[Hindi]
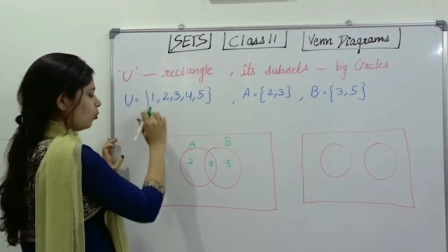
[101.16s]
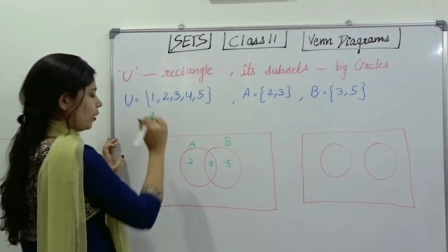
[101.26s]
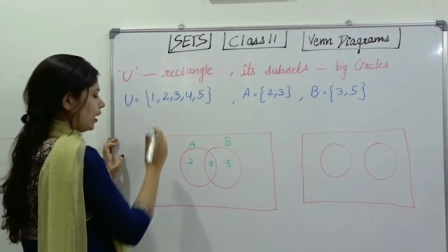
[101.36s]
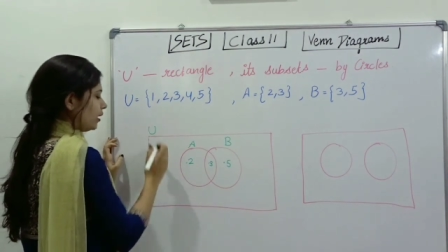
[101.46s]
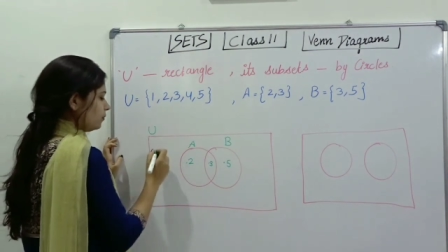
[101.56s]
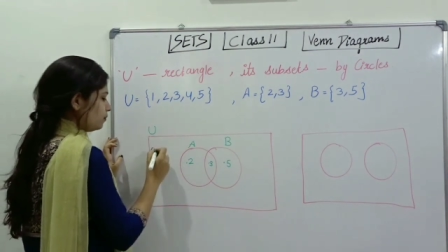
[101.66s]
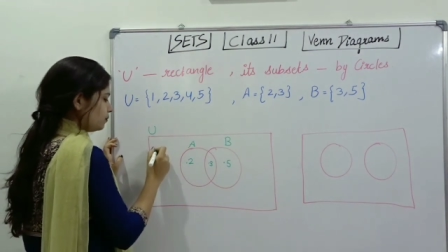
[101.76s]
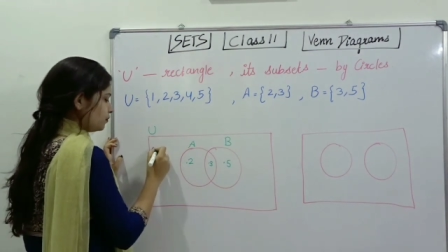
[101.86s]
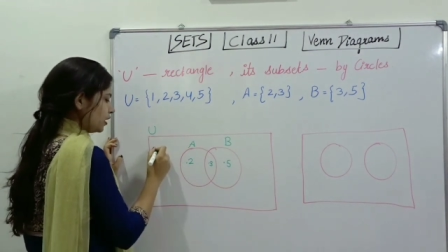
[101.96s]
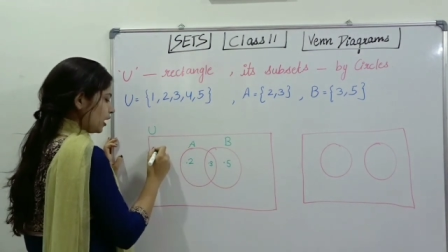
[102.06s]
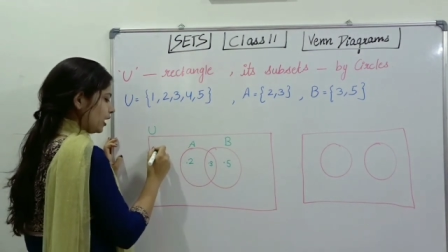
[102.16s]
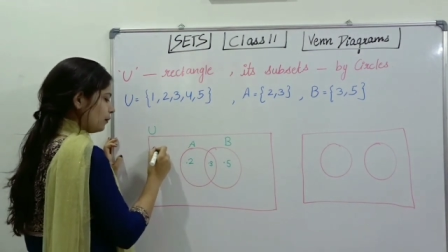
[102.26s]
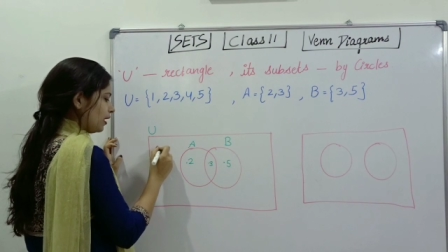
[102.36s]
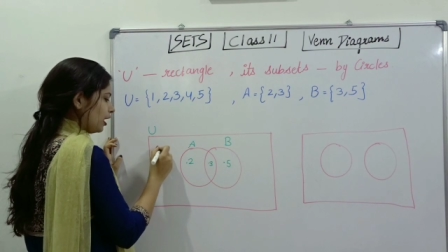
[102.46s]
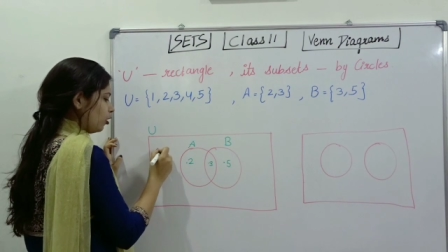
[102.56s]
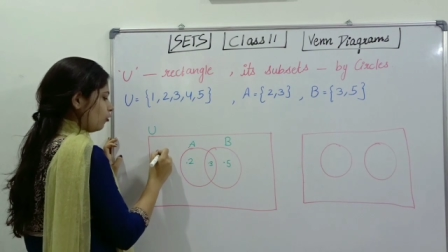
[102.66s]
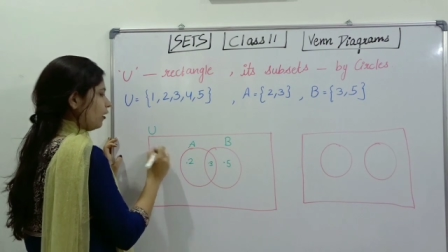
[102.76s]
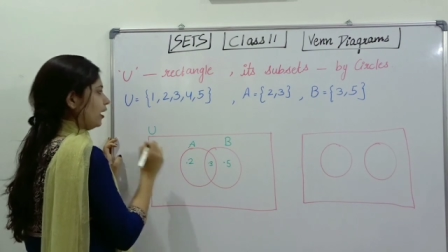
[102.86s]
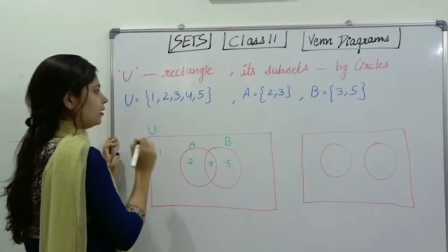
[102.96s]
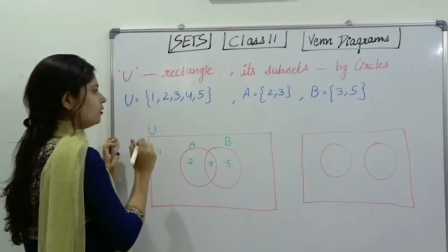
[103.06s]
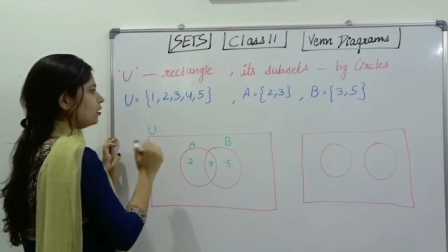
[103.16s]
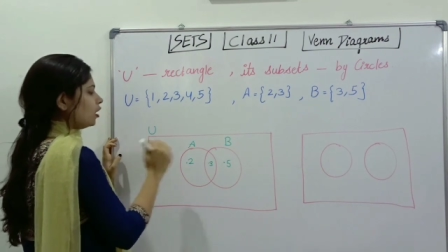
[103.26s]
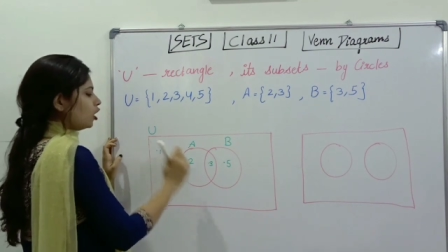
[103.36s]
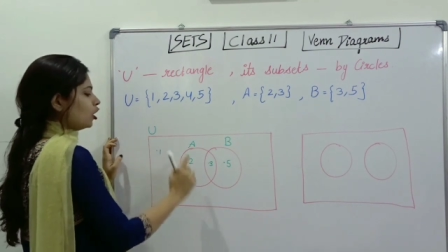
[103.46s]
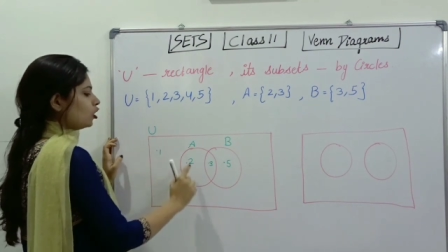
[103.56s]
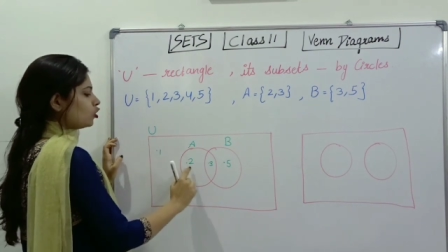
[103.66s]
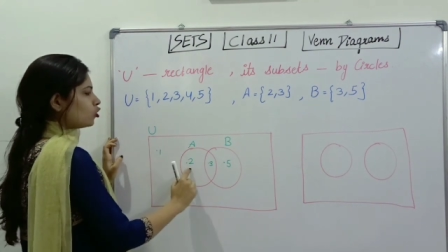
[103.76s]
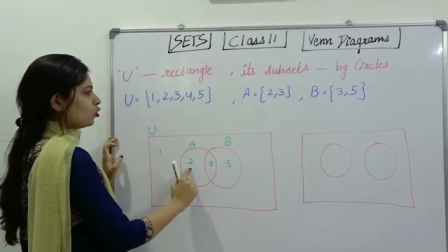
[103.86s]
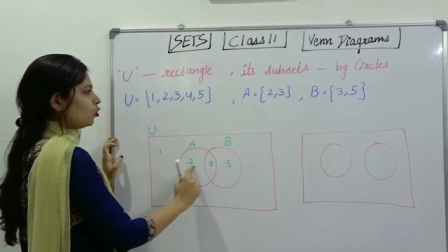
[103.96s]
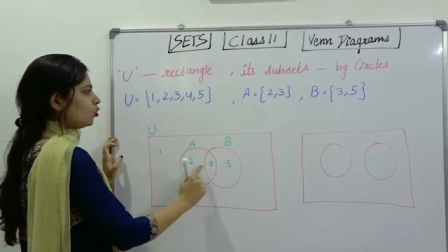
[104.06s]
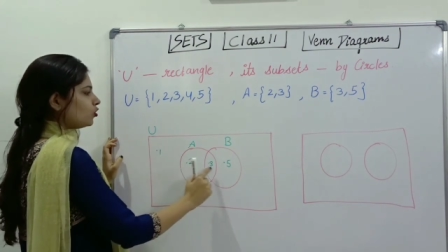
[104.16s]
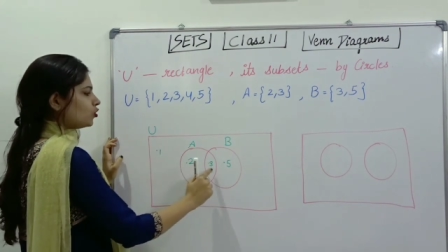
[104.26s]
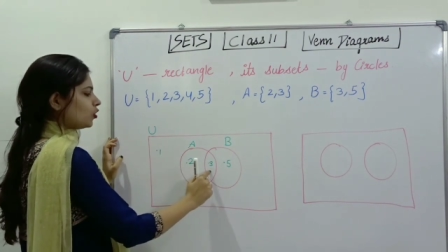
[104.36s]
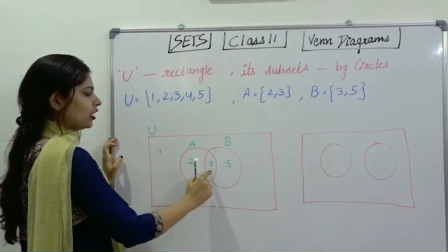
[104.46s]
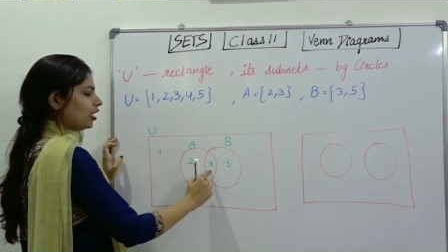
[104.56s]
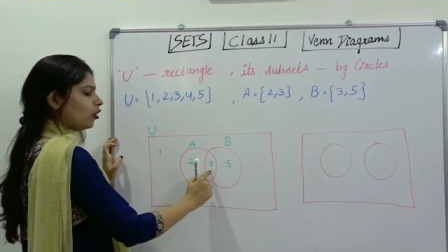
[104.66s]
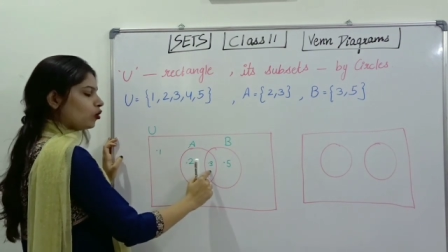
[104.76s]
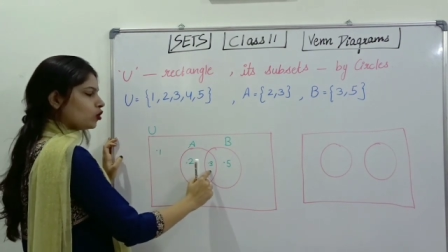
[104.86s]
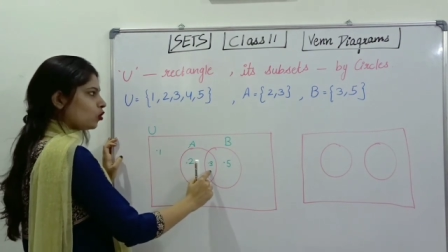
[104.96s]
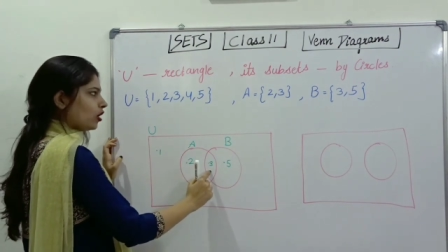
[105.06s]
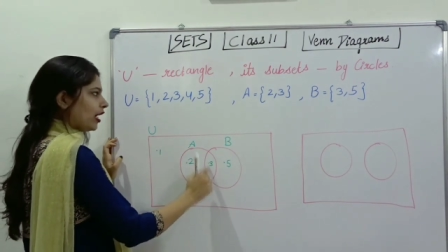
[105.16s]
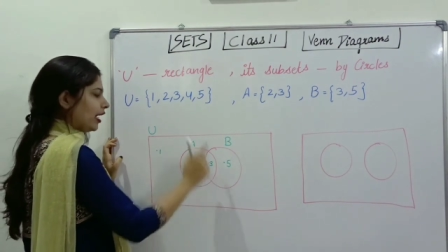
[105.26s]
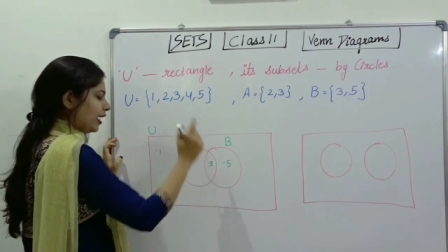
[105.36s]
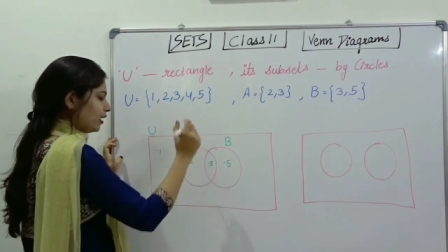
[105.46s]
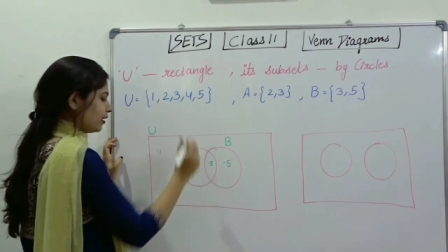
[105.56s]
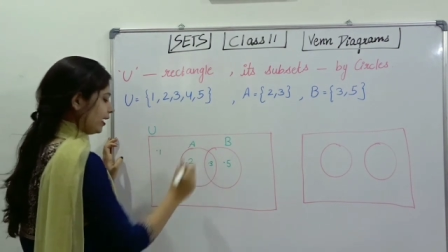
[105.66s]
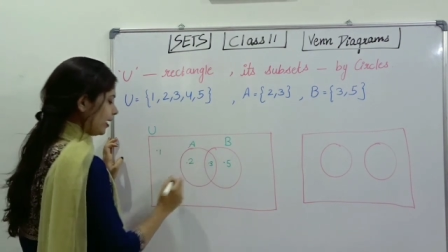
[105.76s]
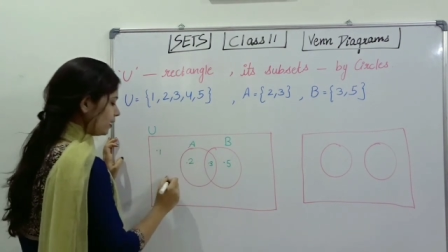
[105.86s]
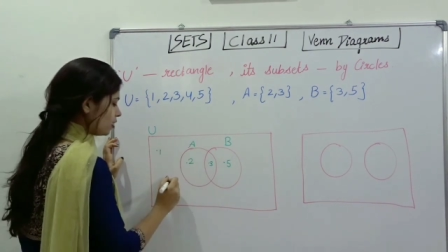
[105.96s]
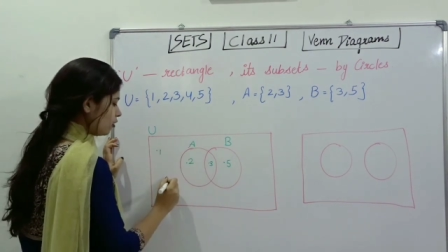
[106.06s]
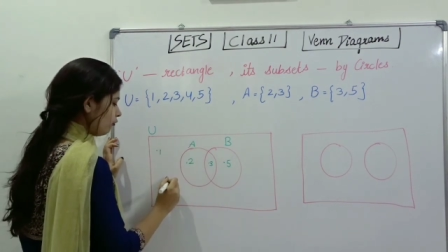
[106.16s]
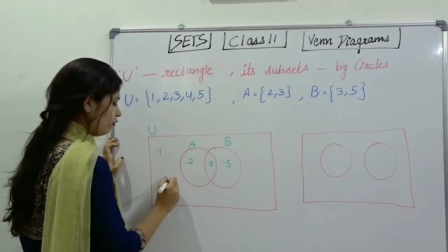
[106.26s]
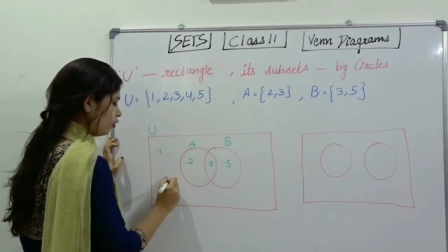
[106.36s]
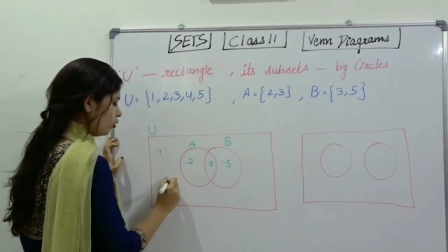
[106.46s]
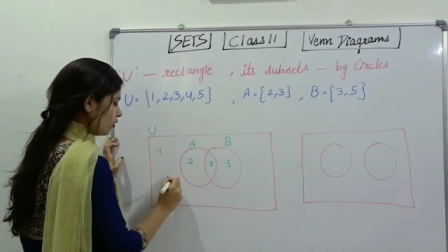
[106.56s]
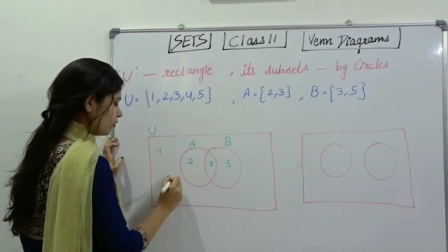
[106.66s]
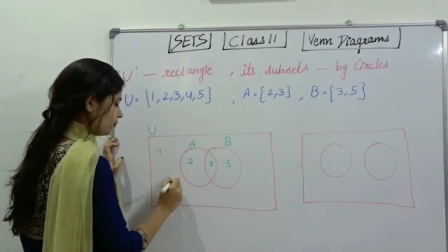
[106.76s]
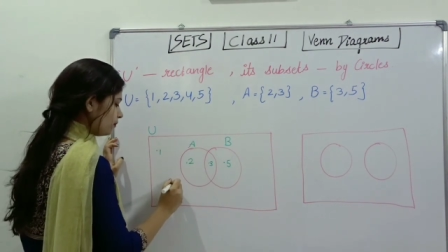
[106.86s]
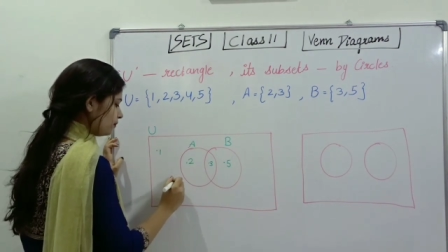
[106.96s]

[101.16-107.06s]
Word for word: सो वन कहीं भी ले लो वन टू थ्री हो चुका है नेक्स्ट फोर